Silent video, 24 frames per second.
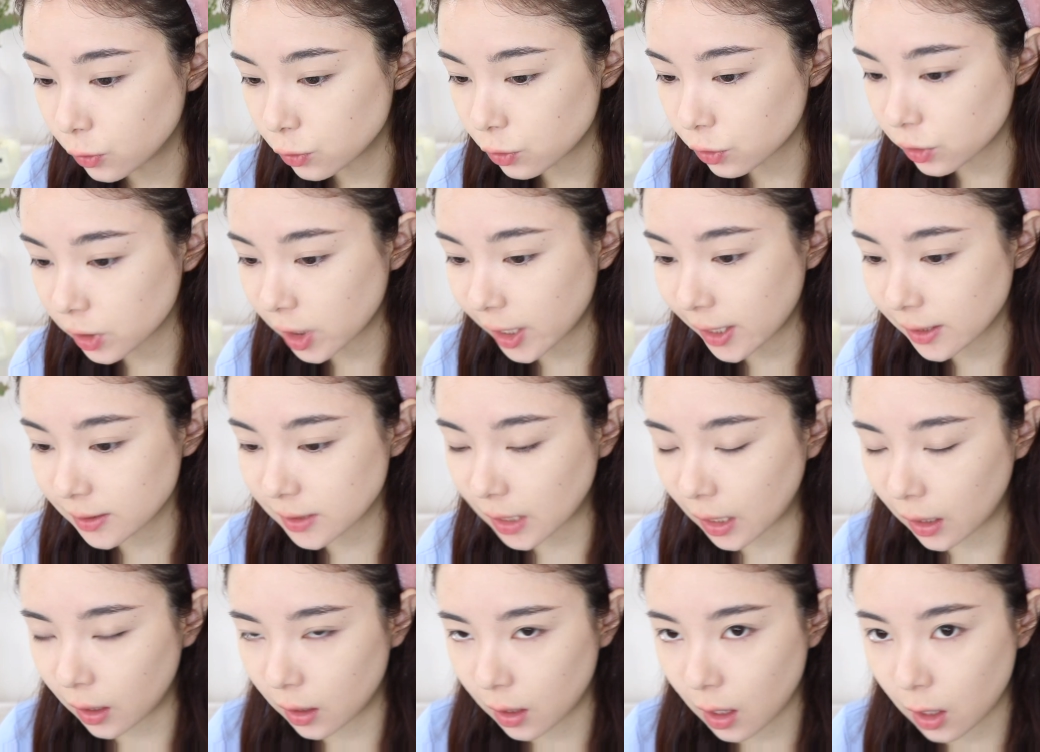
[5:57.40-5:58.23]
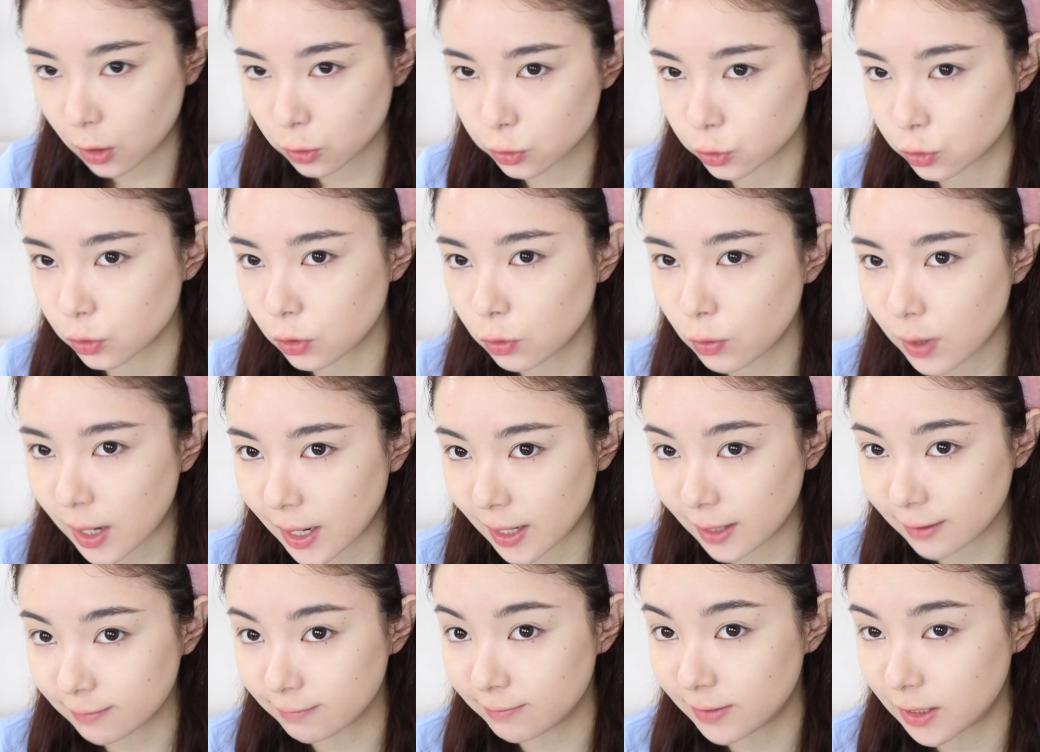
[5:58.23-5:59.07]
就是看起来很好说话、
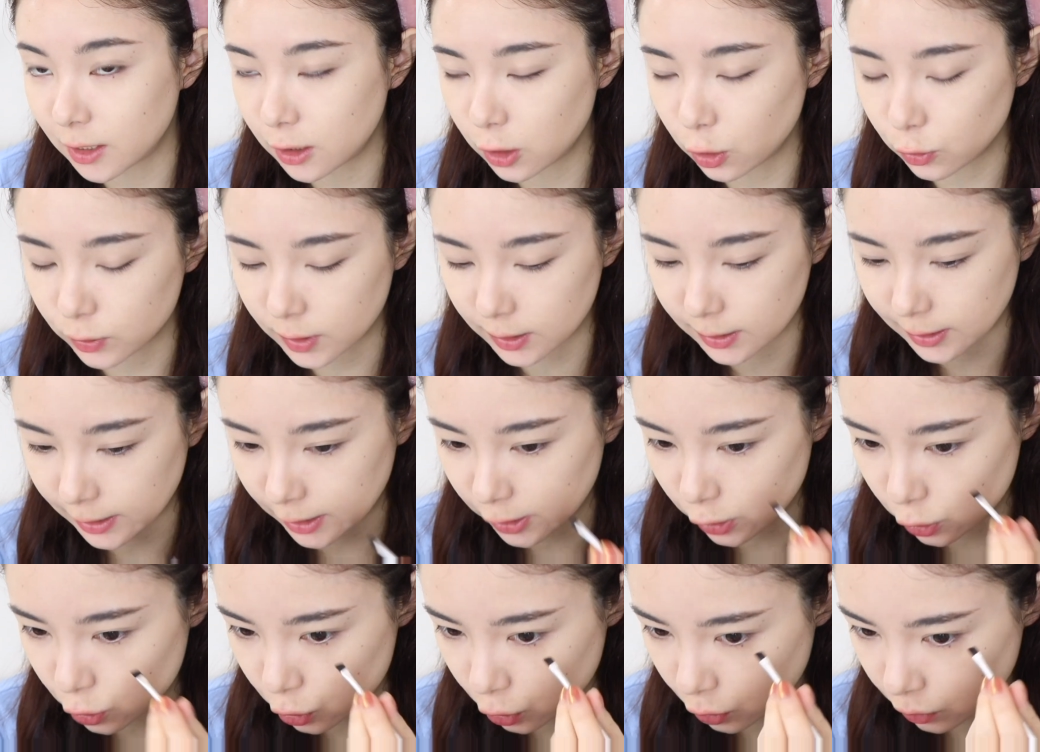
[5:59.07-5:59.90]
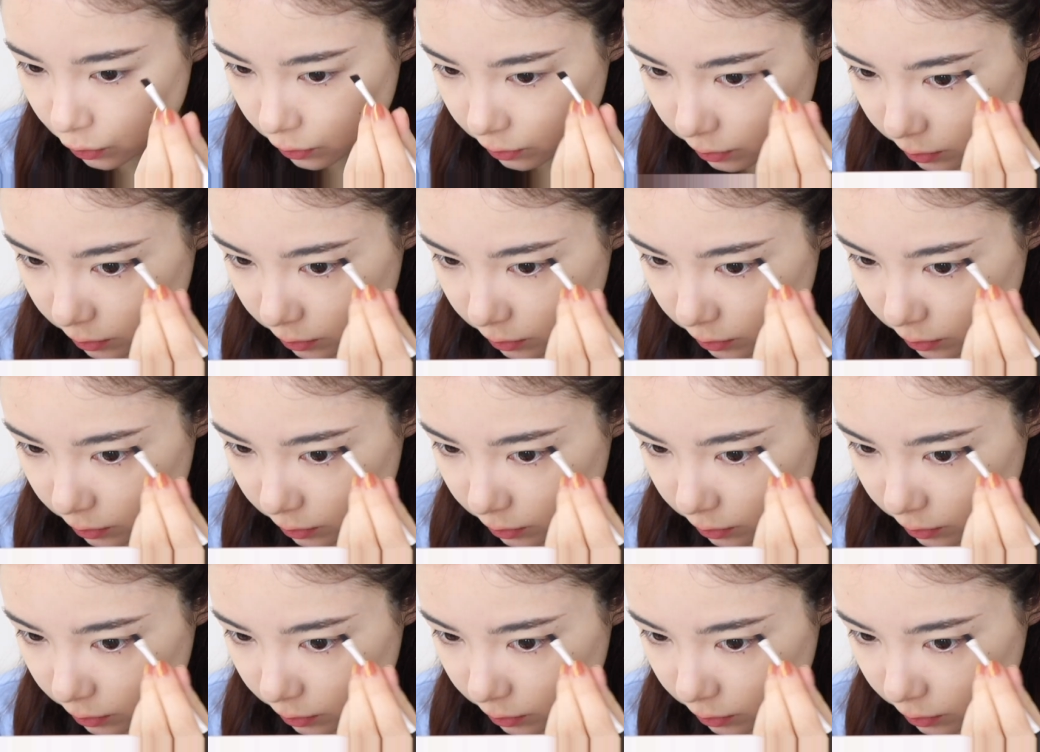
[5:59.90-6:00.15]
很温柔的那一种。